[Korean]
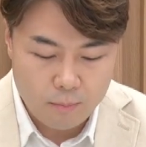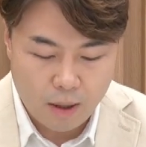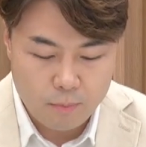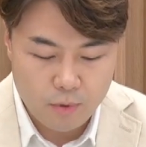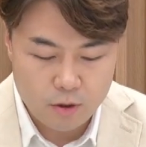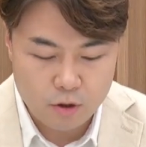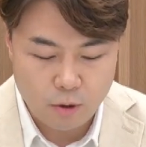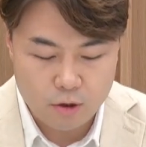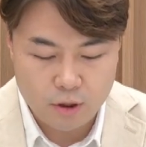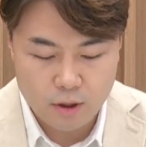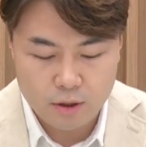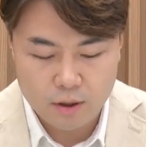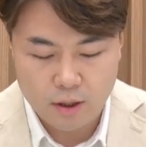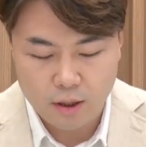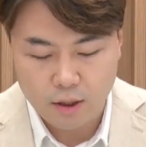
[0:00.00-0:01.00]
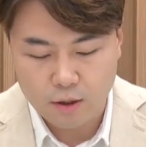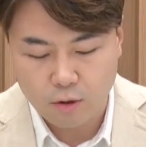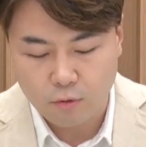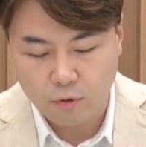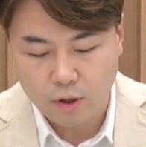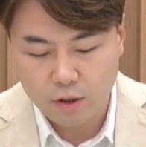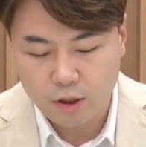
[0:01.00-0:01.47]
반면 전기차의
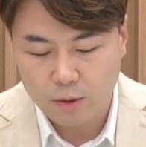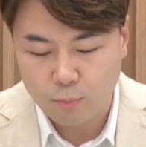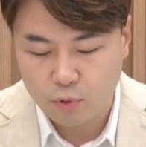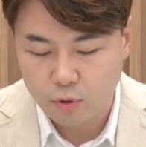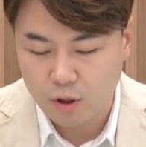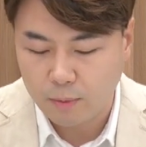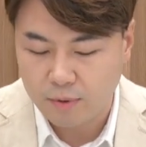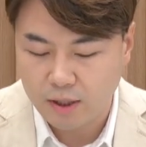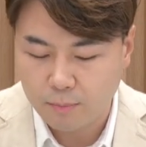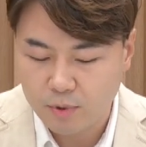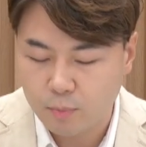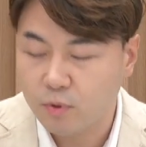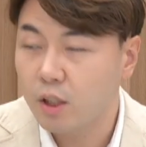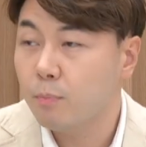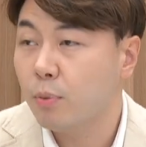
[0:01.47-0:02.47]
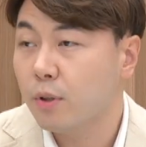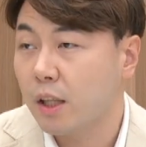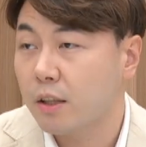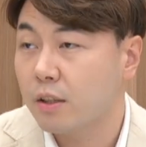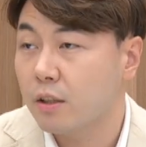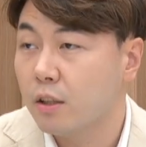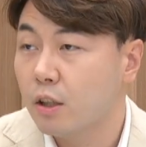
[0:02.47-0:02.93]
경우에는 EPO를 대비
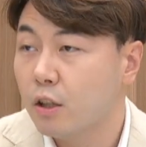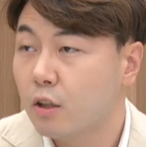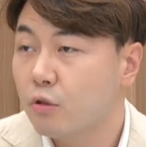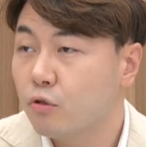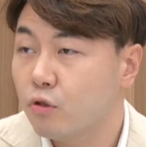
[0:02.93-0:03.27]
37% 어.